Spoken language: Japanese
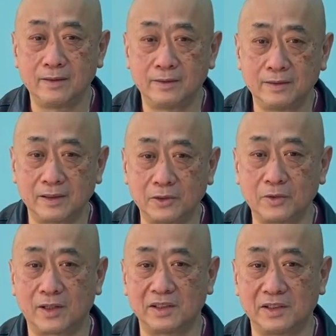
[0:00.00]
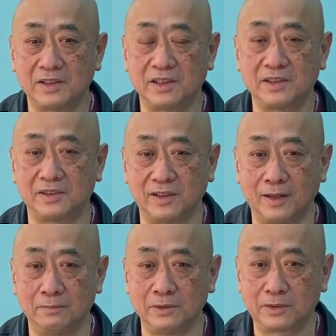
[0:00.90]
で、ちょっと柏木選手
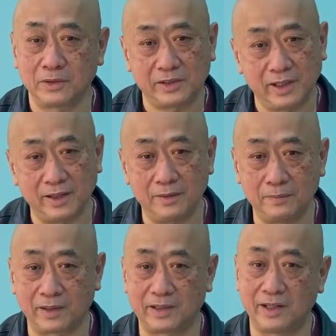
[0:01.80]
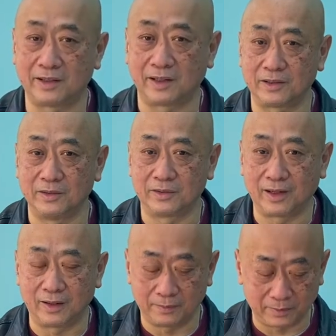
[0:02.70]
がムッとして、まあ、切れたっう
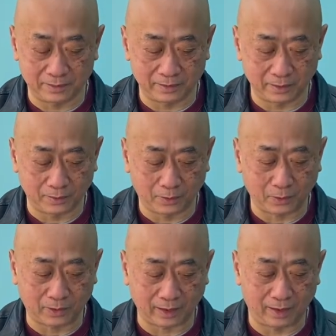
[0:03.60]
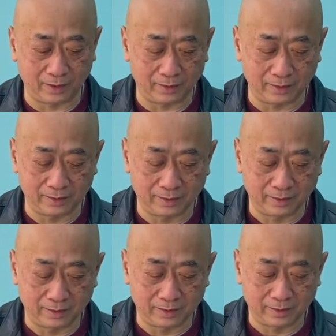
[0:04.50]
かあの怒った、
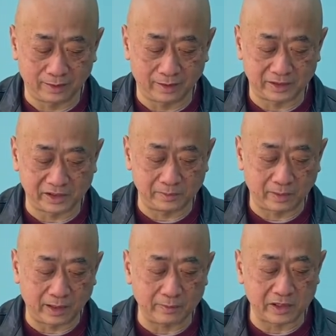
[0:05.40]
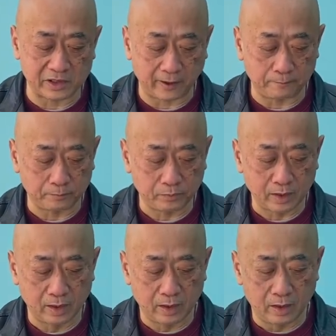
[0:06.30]
えー、シーンもありました。
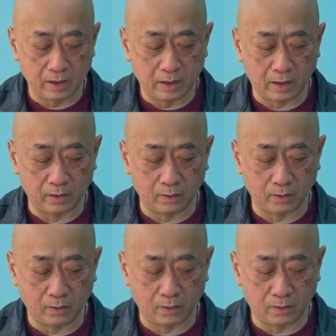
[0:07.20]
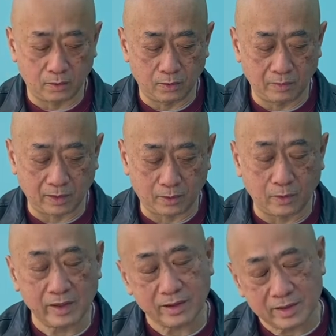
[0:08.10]
あのー、まあ
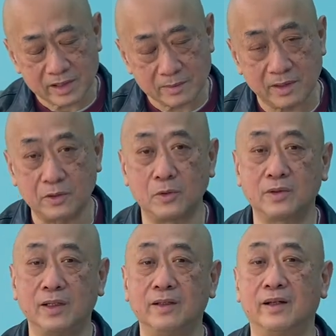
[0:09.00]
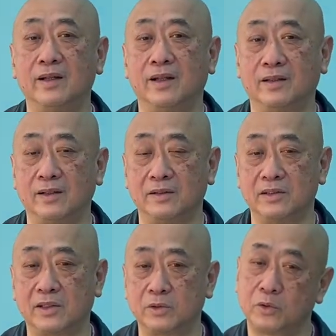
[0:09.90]
これ一番極端な例だったんで
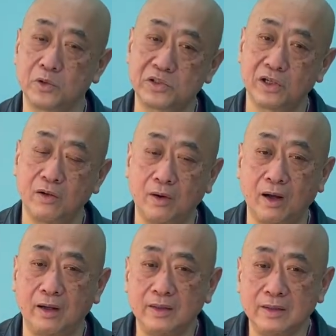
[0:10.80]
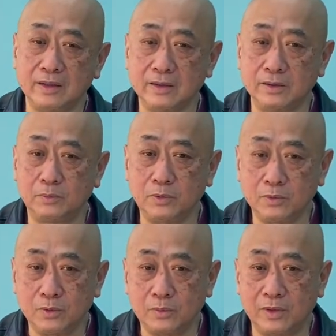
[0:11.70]
すけど、その試合はも
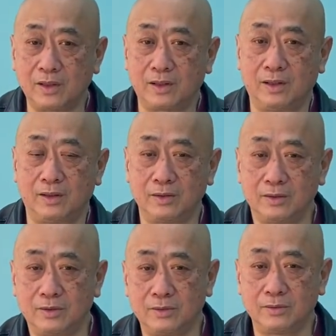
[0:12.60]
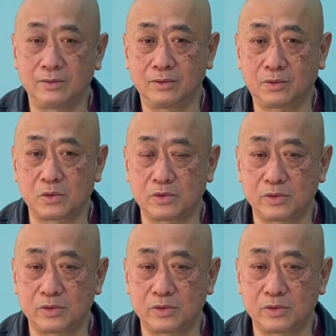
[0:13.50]
うどうもなんかうん鳥栖